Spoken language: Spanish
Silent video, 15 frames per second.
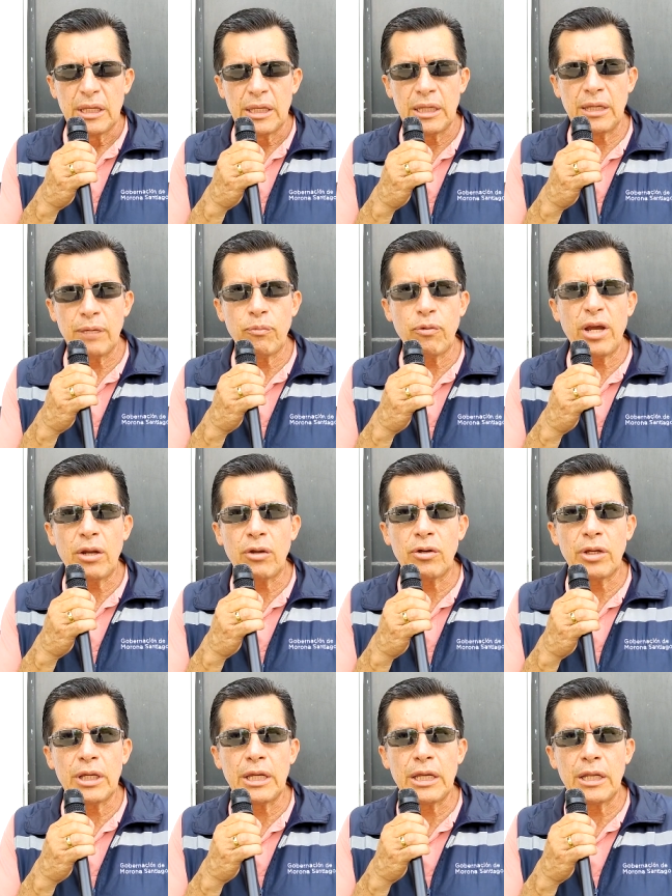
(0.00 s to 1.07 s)
y
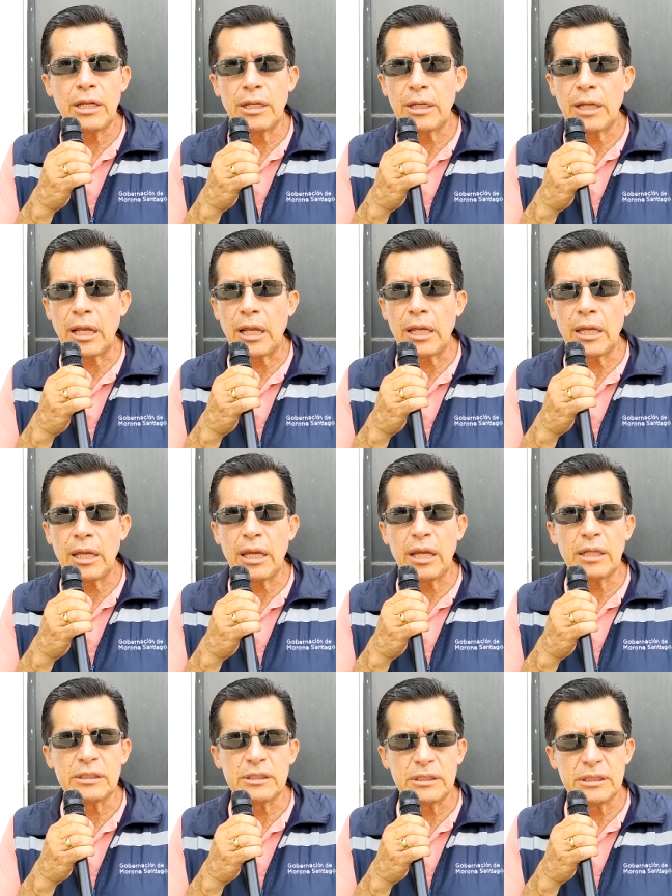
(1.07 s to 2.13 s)
bueno, eh,
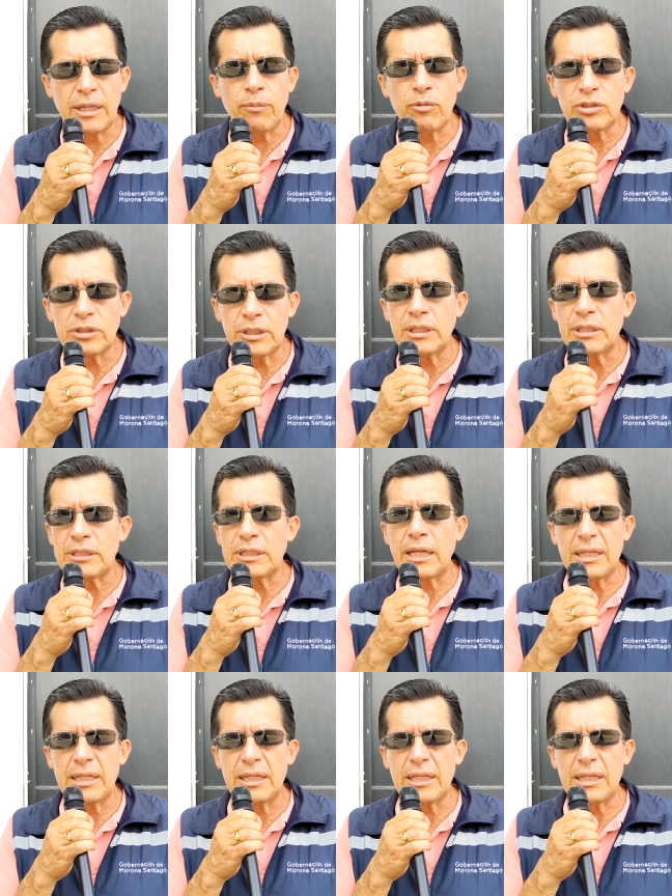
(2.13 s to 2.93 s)
eh, estamos eh,